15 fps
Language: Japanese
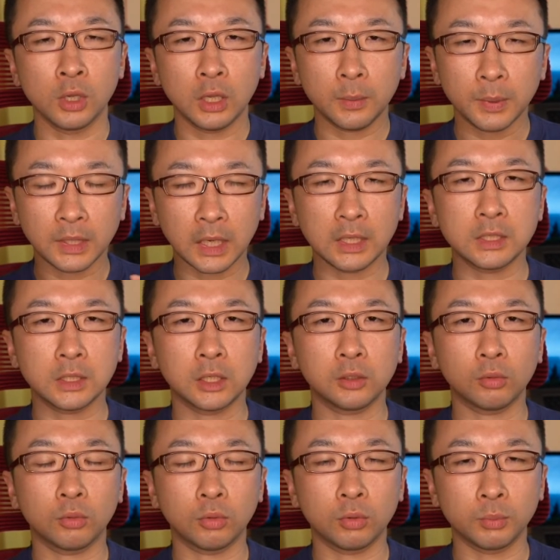やっぱ大事な
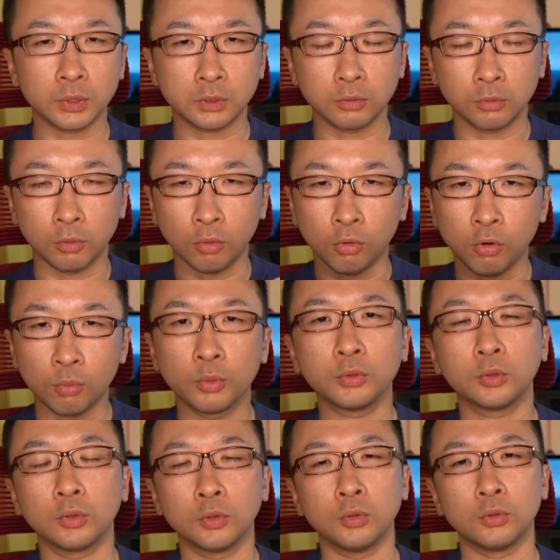ところ、まあ、その大
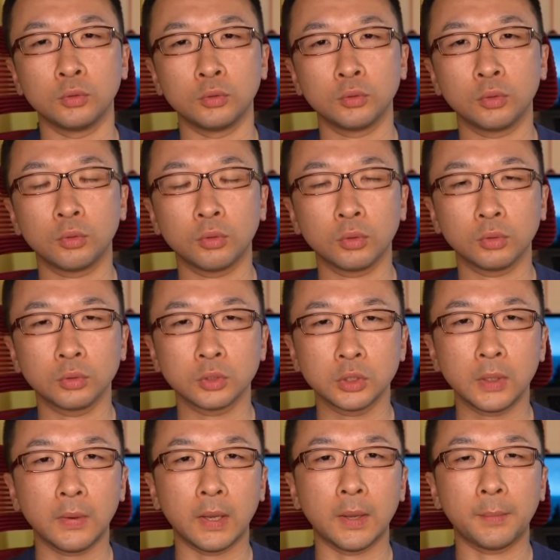元というところとし
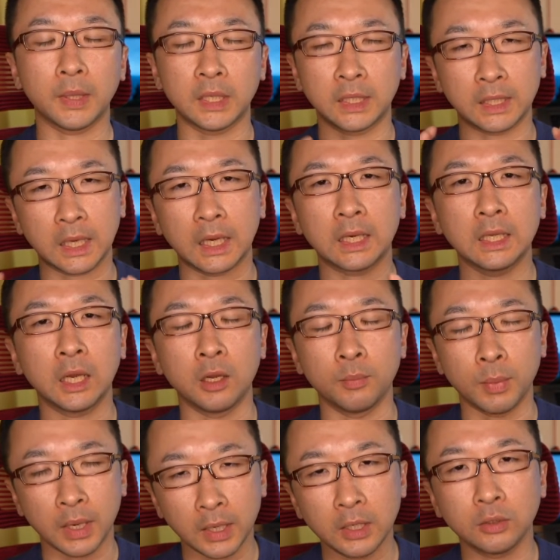ては、やっぱり引っかかりが生
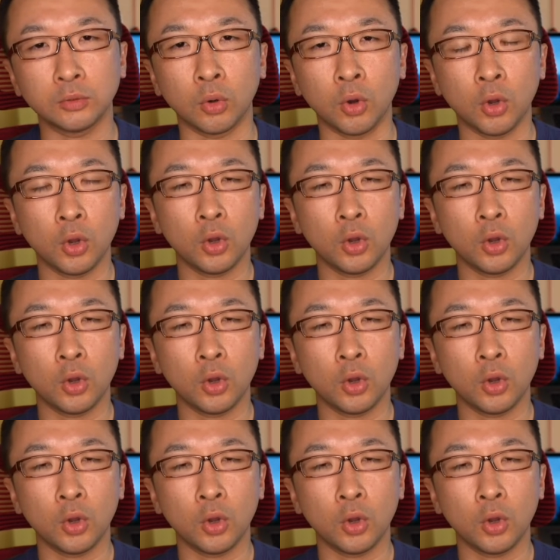まれると